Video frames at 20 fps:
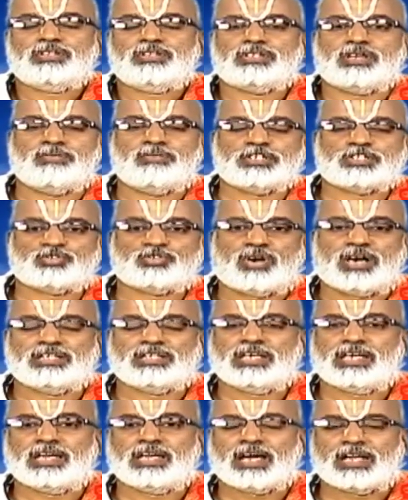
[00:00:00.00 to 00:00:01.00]
తమ
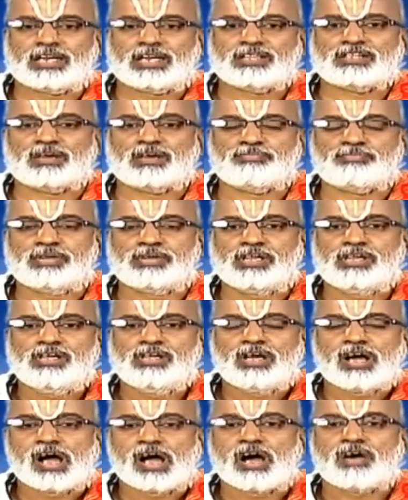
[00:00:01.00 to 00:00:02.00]
స్వాధీనాన్ని తప్పి
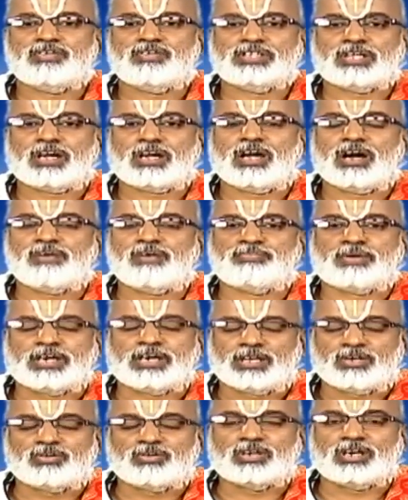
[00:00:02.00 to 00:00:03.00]
ఆ విధంగా
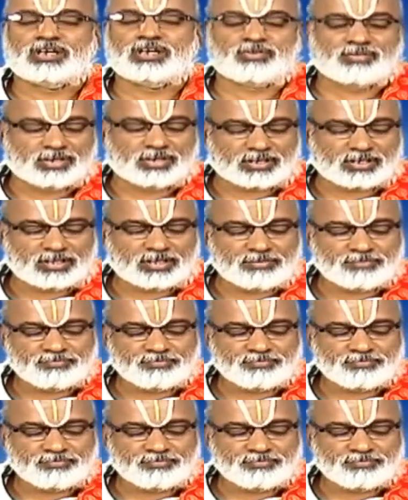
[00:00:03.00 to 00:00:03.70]
పడి ఉన్నటువంటి